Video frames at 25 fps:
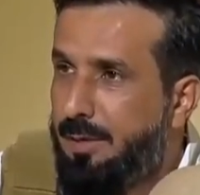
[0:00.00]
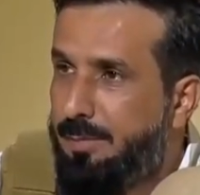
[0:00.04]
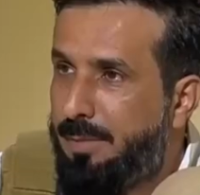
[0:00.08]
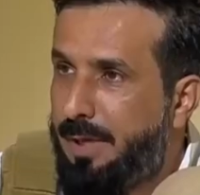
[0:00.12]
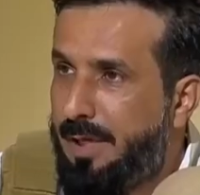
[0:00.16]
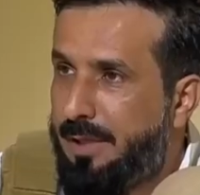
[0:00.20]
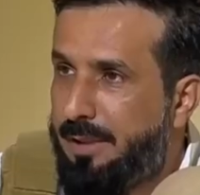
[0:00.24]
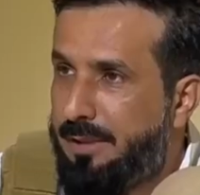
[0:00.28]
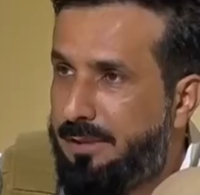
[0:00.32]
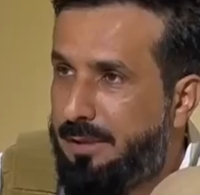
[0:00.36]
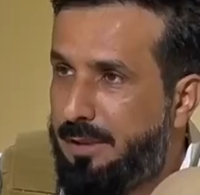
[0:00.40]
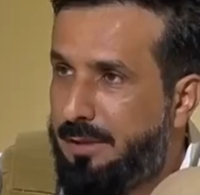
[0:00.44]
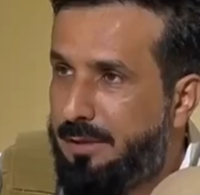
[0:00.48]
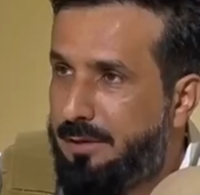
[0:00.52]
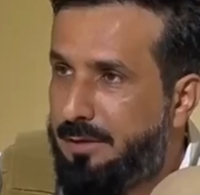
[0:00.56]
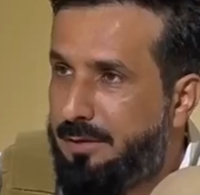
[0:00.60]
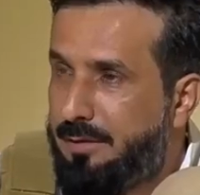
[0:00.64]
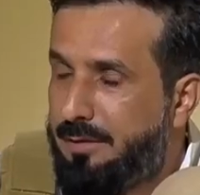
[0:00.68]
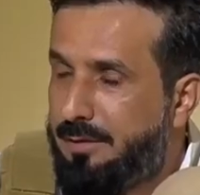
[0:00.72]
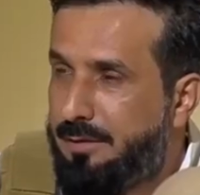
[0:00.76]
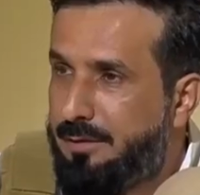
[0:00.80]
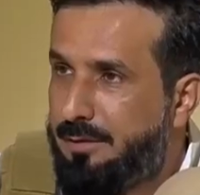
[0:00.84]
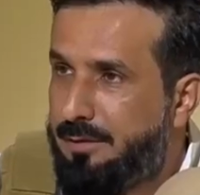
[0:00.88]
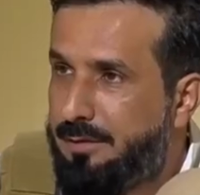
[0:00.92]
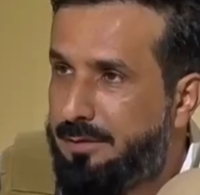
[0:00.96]
الباردة
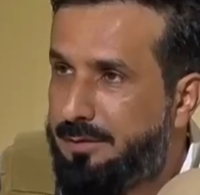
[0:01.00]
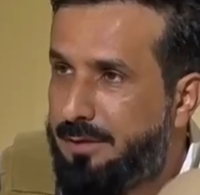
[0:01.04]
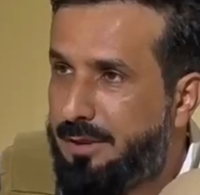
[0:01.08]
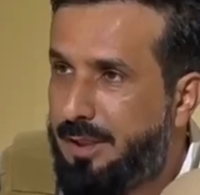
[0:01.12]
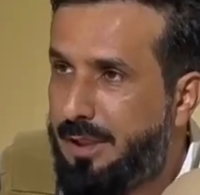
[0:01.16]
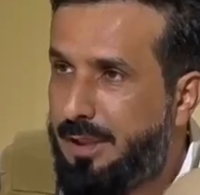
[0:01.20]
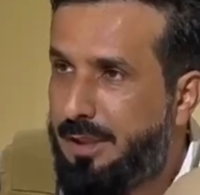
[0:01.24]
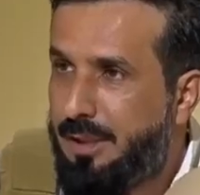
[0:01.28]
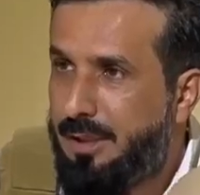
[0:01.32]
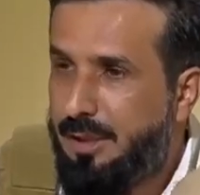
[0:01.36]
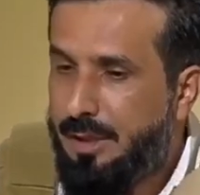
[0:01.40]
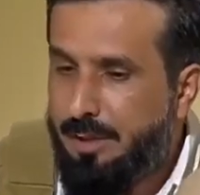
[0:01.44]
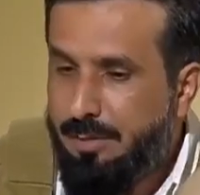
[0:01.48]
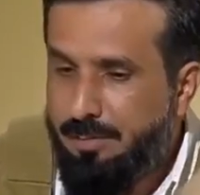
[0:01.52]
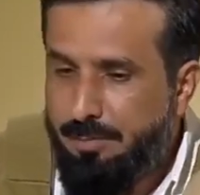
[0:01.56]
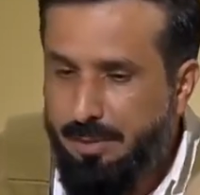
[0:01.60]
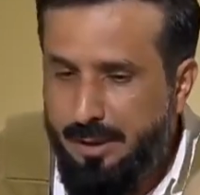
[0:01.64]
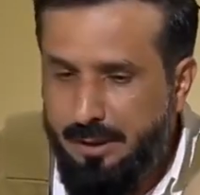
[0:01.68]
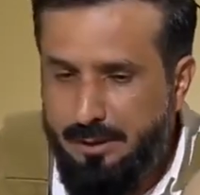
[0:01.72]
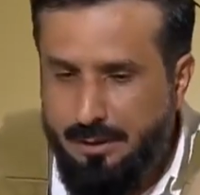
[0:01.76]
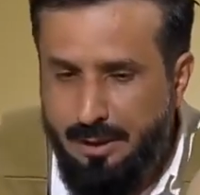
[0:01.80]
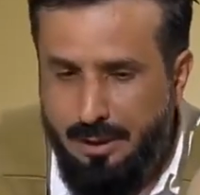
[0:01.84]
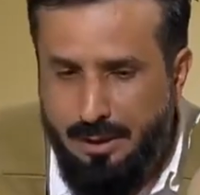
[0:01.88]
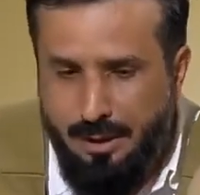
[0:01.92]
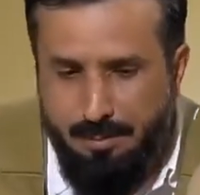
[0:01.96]
زين
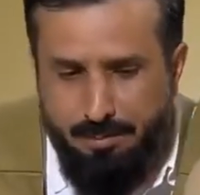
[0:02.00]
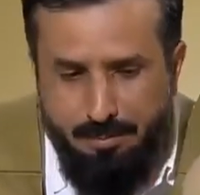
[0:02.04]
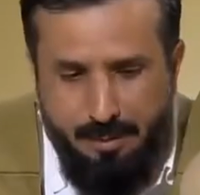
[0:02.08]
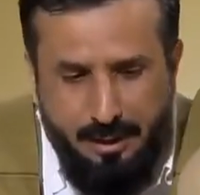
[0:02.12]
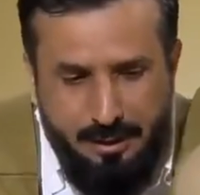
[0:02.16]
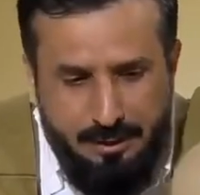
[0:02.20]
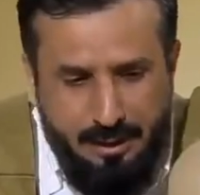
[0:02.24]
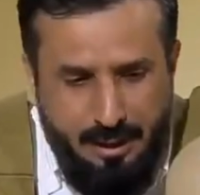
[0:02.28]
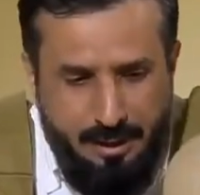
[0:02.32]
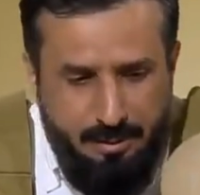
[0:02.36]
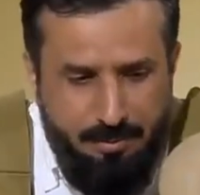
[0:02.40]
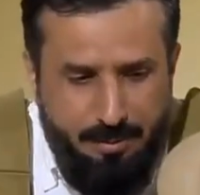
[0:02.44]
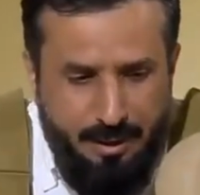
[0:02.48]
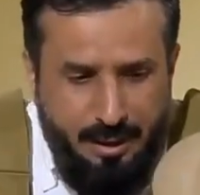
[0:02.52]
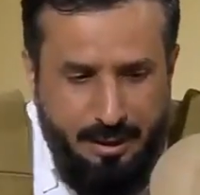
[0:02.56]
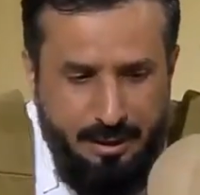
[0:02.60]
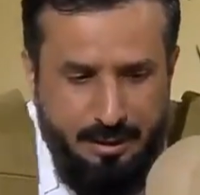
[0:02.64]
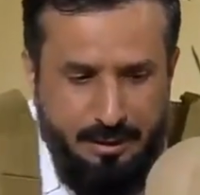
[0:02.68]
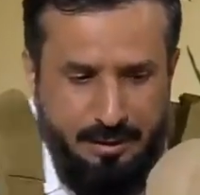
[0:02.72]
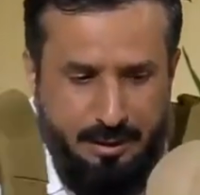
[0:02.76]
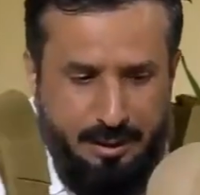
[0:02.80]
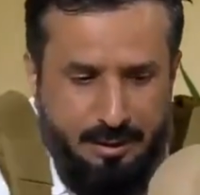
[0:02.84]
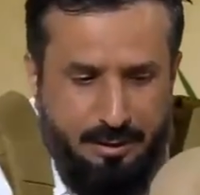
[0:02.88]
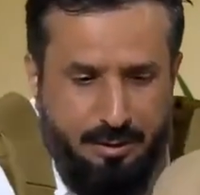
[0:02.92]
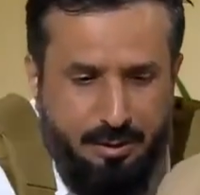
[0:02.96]
بعد الكماده
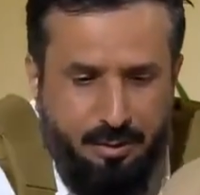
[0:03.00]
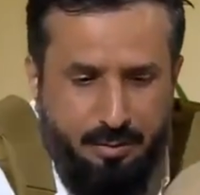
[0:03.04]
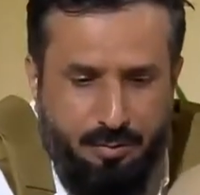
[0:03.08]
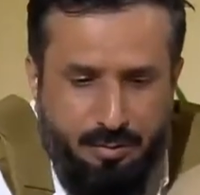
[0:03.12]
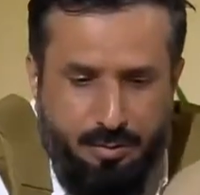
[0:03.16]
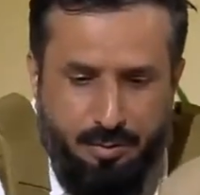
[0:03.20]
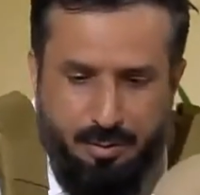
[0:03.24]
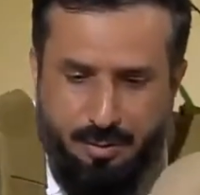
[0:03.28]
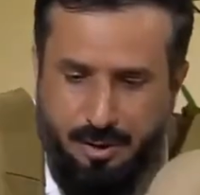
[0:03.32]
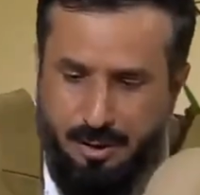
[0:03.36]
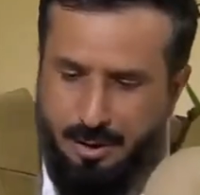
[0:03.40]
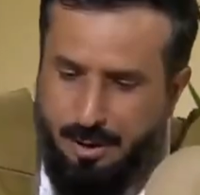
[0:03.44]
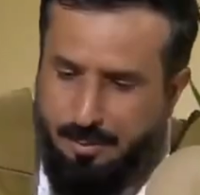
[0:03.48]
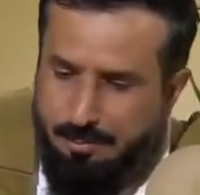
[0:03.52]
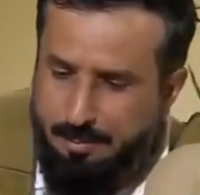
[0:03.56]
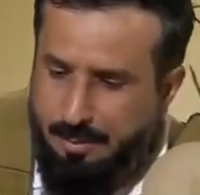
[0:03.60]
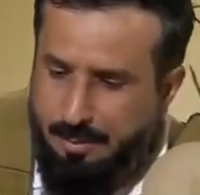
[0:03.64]
البارده تكون